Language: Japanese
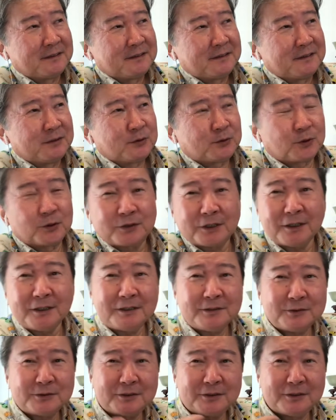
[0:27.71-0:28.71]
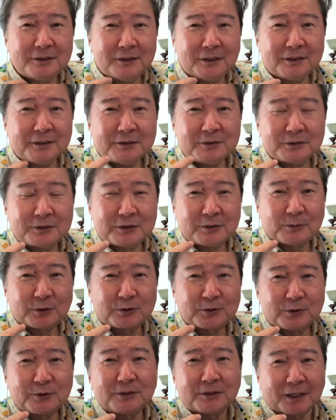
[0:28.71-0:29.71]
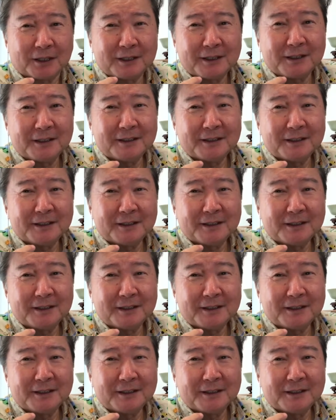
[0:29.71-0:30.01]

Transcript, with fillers: でも答えられるってもうすごくない